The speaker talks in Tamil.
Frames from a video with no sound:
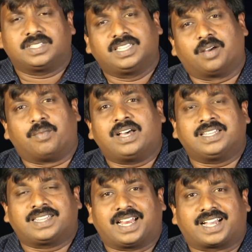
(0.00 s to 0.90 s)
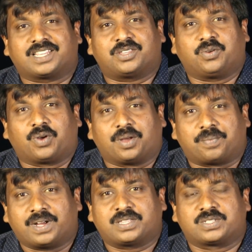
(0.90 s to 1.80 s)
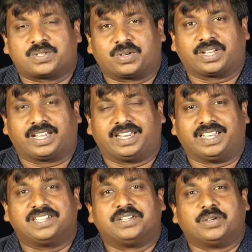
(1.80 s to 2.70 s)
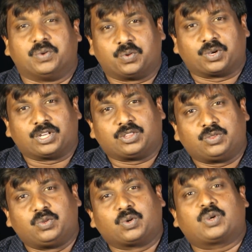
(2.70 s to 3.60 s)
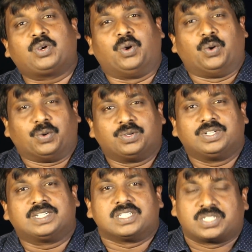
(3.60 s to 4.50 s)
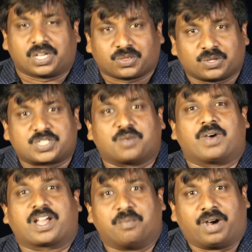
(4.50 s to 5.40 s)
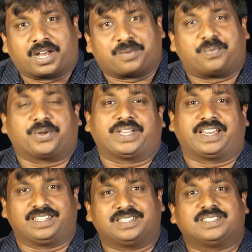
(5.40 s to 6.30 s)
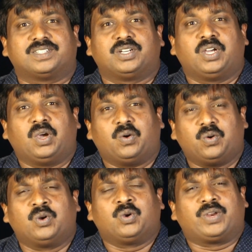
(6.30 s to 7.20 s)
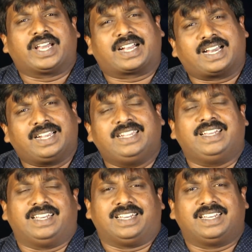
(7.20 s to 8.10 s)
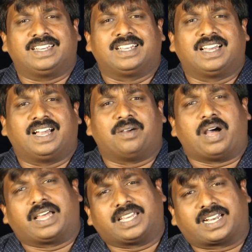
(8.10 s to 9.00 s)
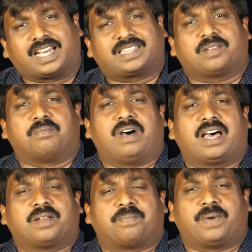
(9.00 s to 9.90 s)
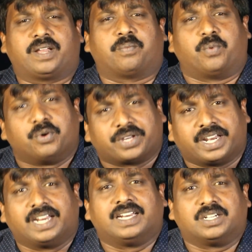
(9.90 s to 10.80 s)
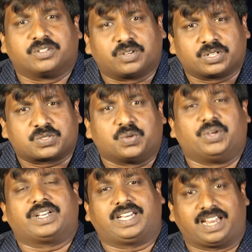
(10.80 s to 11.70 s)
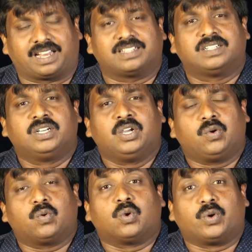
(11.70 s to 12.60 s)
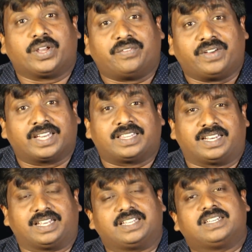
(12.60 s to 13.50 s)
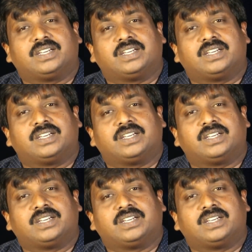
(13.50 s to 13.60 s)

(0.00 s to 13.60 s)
இந்த மாதத்தில் கர்த்தர் உங்களை பார்த்து சொல்கிறாரு உங்கள் துக்கம் சந்தோஷமாக மாறப்போகிறது உங்களுடைய கண்ணீர் அதை கர்த்தர் மாற பண்ண போகிறேன் என்று உங்களுக்கு சொல்லுகிறார் உங்களுடைய வேதனை